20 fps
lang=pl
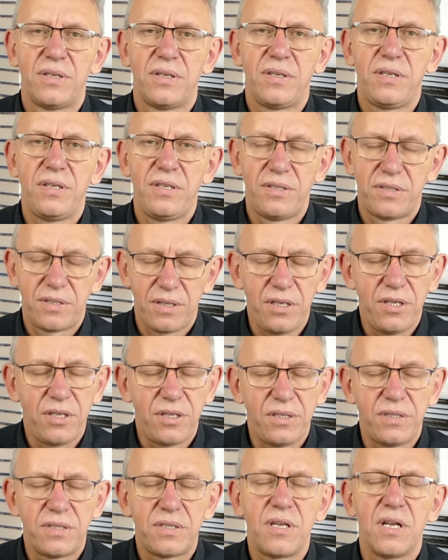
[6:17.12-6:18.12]
e,
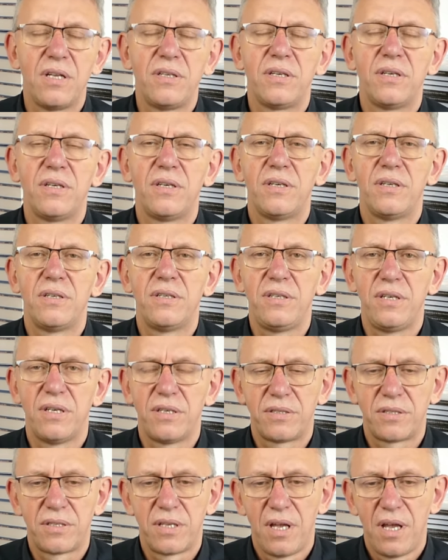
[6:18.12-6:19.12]
ich istnienie
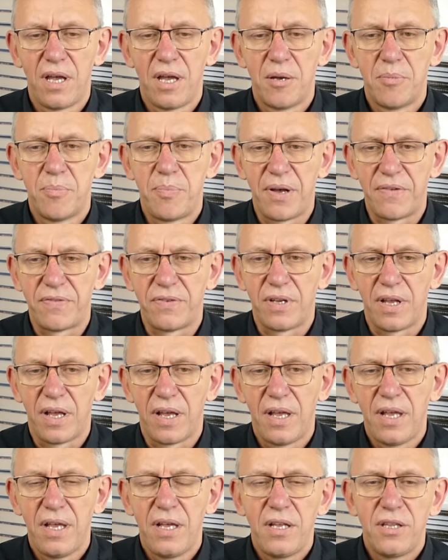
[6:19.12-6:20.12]
jest pewne.
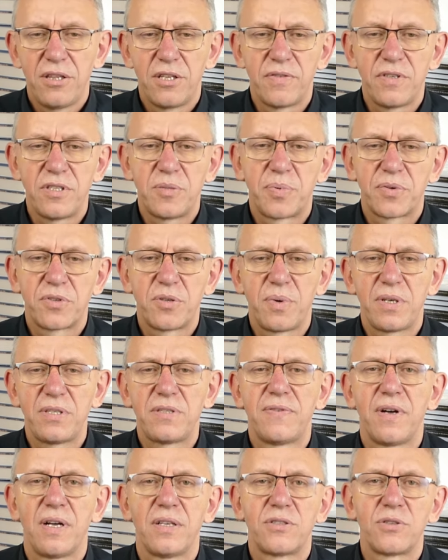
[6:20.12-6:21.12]
No więc, proszę
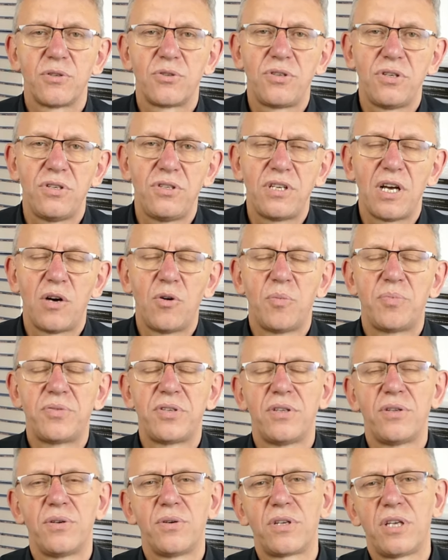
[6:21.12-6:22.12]
Państwa, co się działo
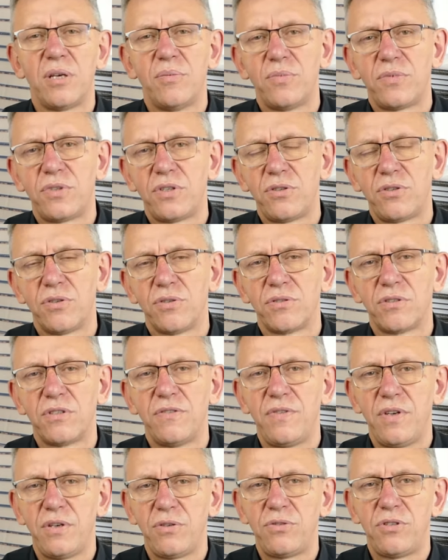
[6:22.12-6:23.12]
przed rokiem
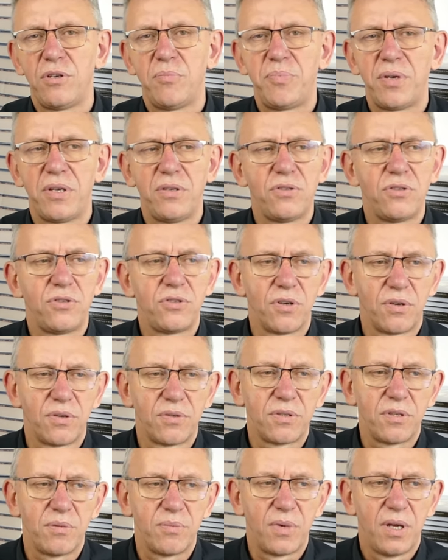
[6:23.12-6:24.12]

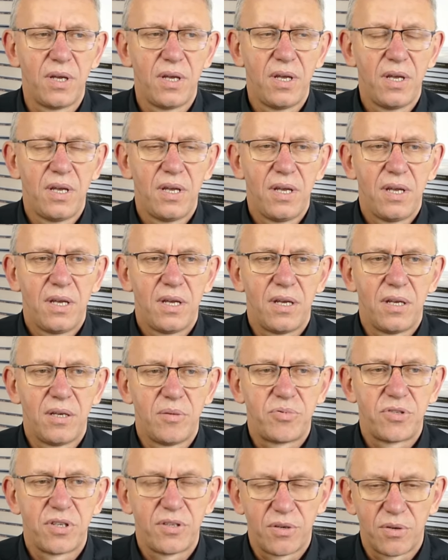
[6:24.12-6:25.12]
1250?
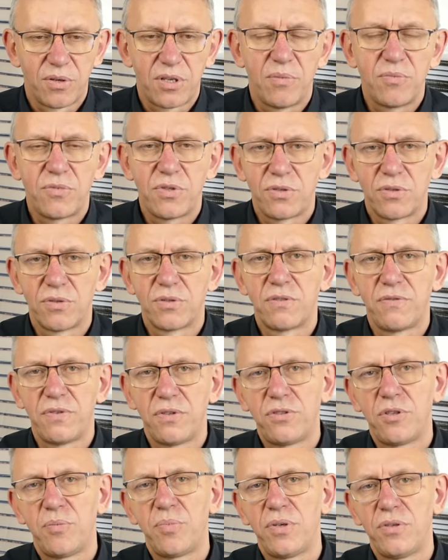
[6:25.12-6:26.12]
E, przed rokiem
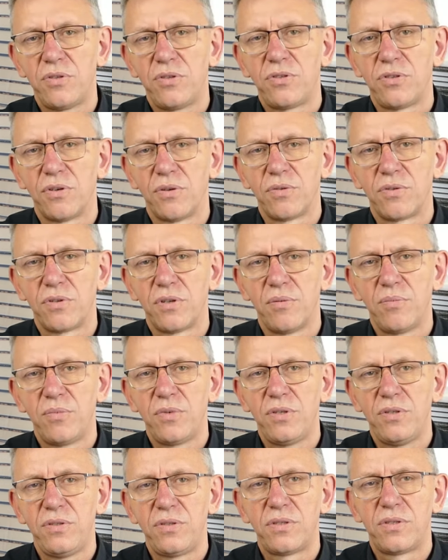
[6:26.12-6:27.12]
1250
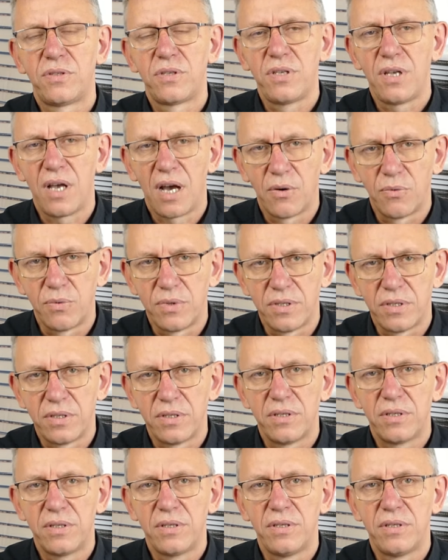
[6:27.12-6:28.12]

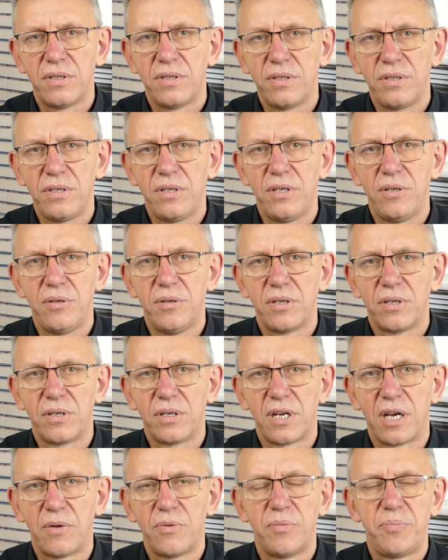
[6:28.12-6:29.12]
istniały i
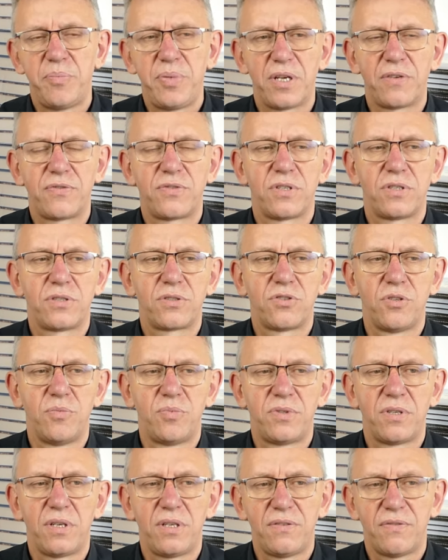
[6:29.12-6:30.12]
grały pierwsze
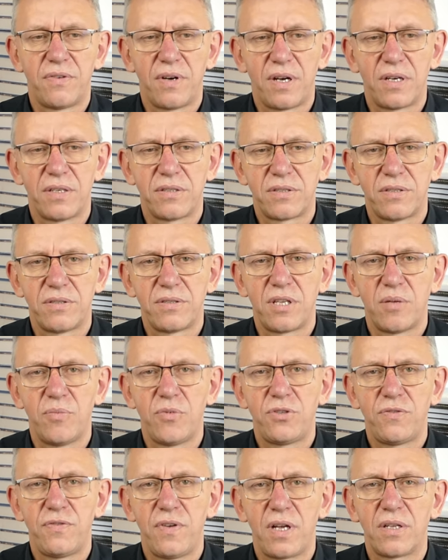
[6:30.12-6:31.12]
skrzypce dwa
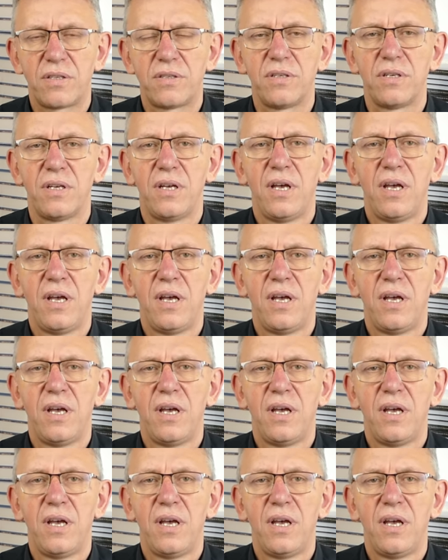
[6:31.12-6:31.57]
systemy światy